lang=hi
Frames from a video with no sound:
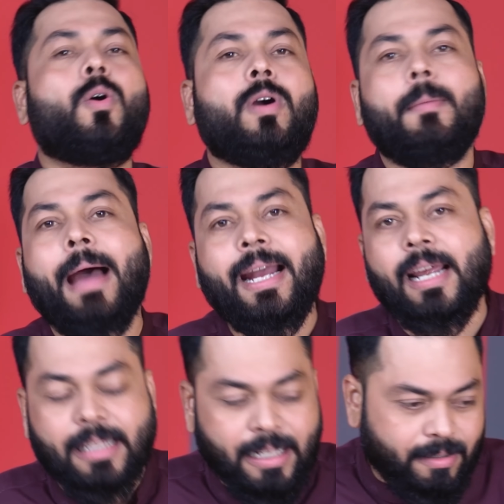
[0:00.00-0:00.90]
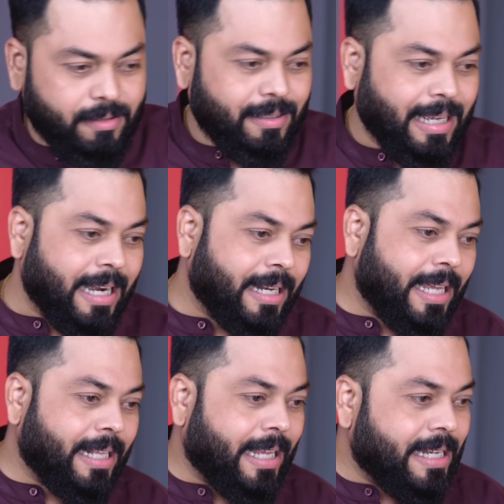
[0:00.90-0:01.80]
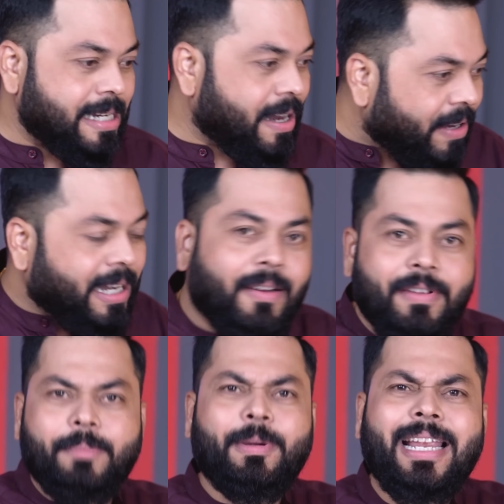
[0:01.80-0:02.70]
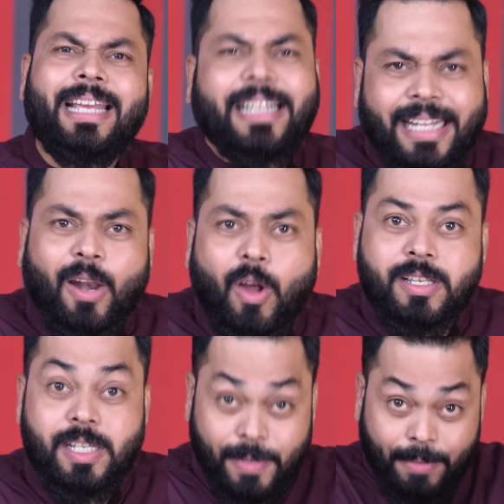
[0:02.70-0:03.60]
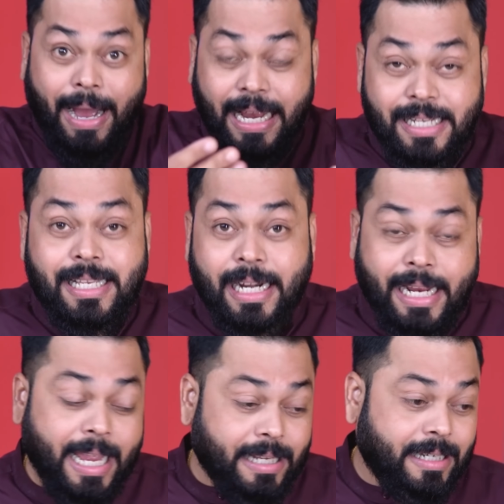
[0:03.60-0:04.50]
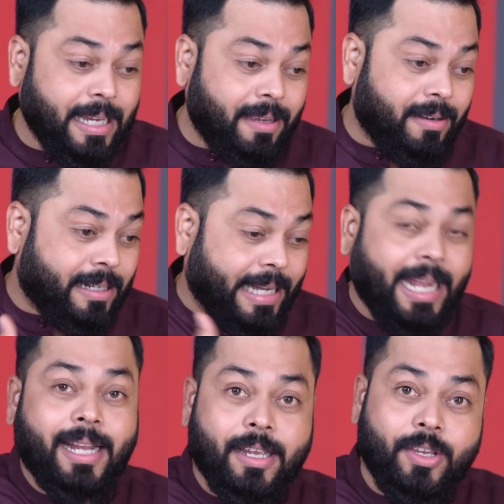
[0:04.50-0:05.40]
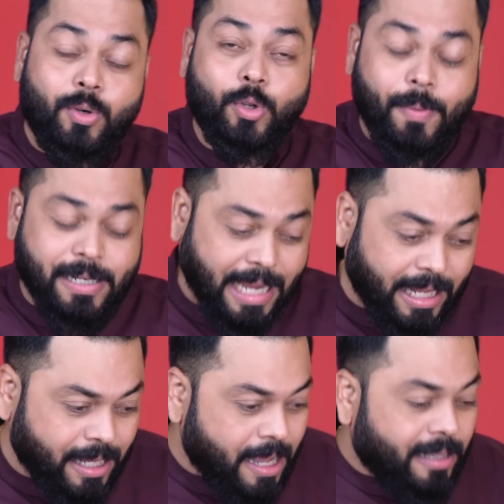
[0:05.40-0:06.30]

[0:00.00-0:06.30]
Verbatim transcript: लवकर बाय करता कारण की ते जे नवीन नवीन म्हणजे इतके लॉन्चेस म्हणजे माझ्यासारखे जे टेक युट्यूबर्स आहेत